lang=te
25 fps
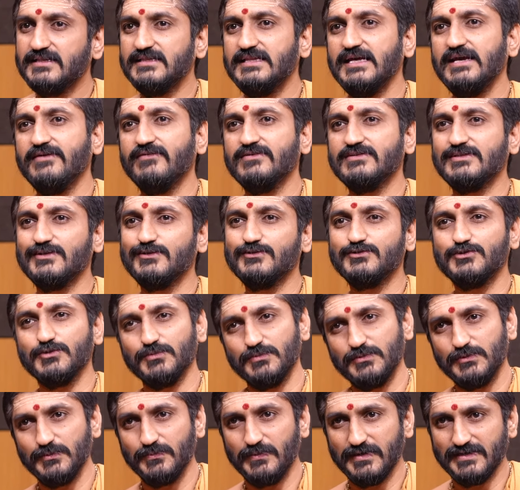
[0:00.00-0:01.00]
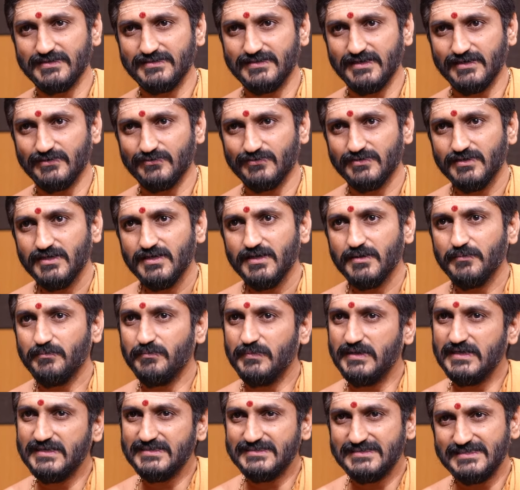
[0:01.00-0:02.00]
దేవతలు తృప్తి పడతారు
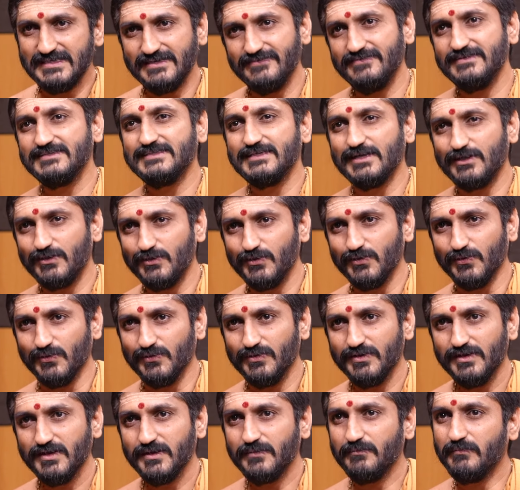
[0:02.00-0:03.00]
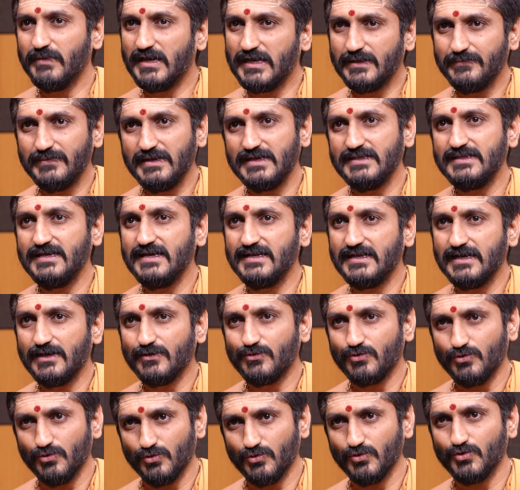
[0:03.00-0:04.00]
మీ జీవితంలో మనం ఏదైనా
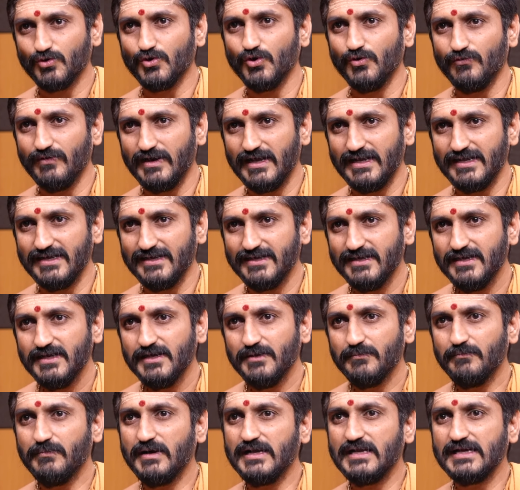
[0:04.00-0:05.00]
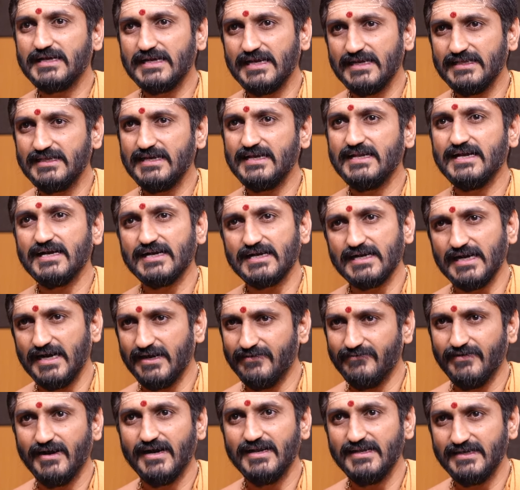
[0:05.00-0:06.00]
కోరుకోవాలి మనకేదైనా
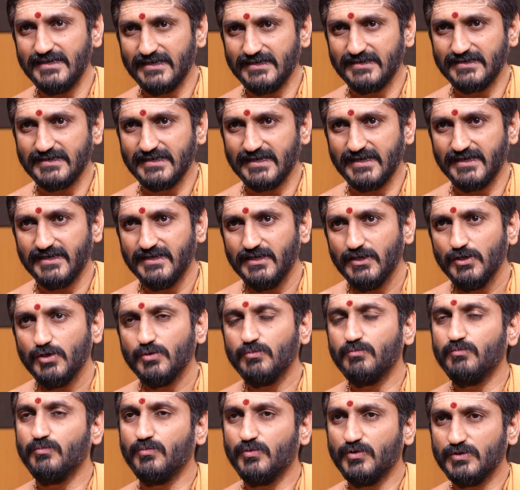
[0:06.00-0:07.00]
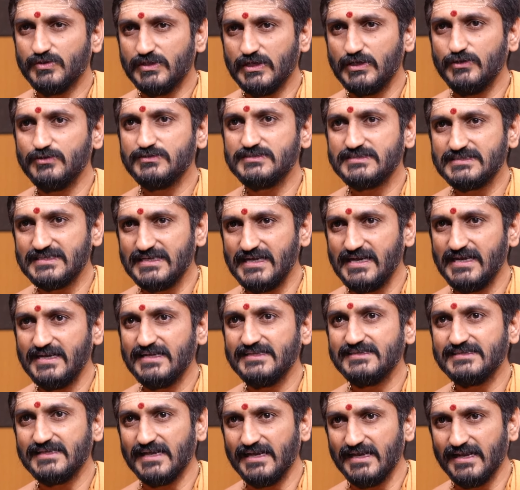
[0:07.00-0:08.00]
కావాలి అంటే మొదలు
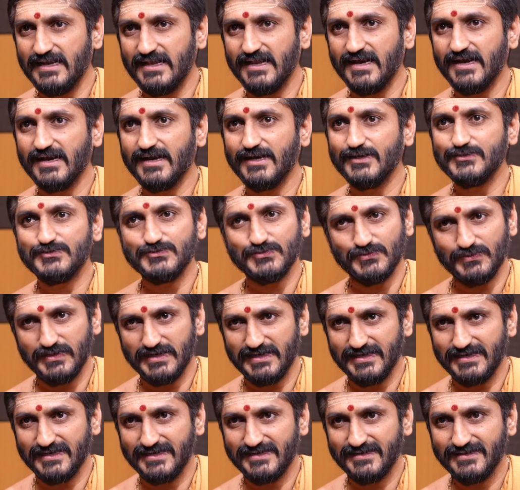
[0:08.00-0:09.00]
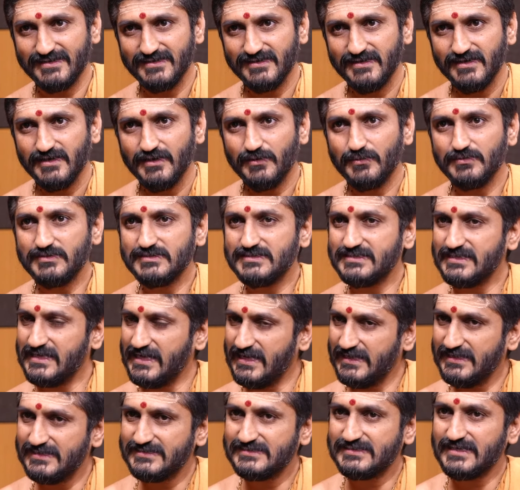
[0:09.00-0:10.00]
స్త్రీని తల్లిలాగా చూడండి
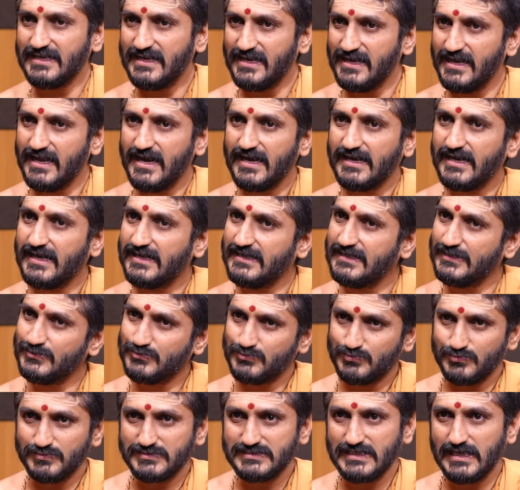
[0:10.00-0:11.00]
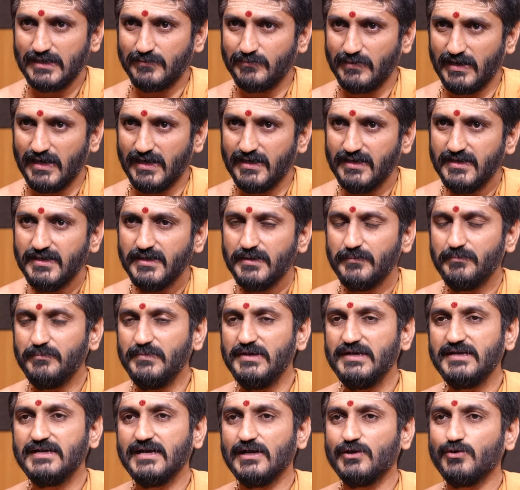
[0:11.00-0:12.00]
స్త్రీని తల్లిలాగానే చూసామా
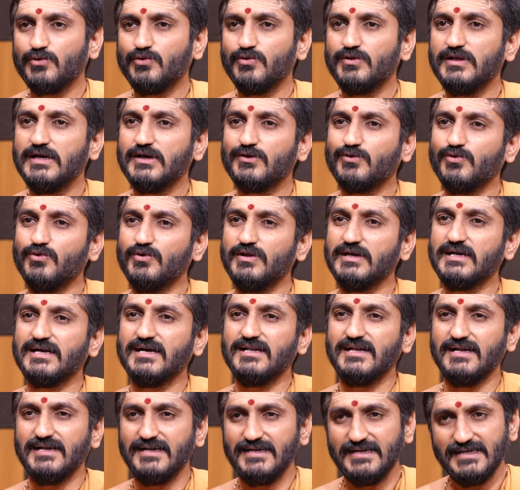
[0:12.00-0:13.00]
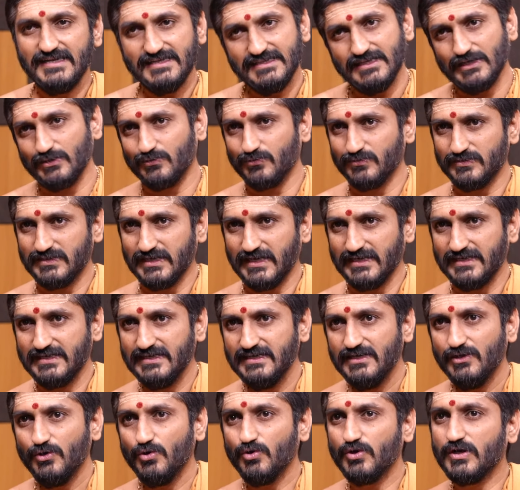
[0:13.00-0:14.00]
మీకు అనుకున్న కోరికలన్నీ దక్కుతాయి
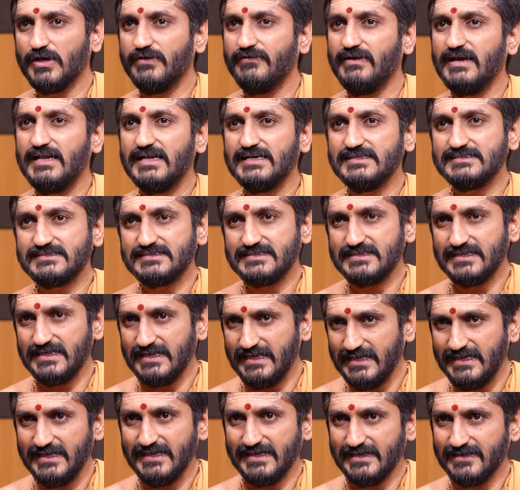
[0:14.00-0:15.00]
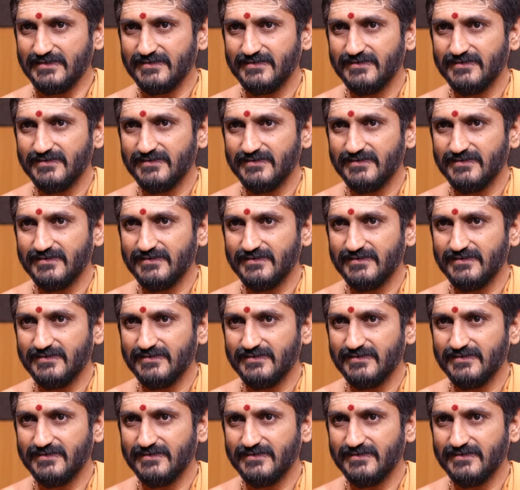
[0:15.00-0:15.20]
ఒకవేళ స్త్రీని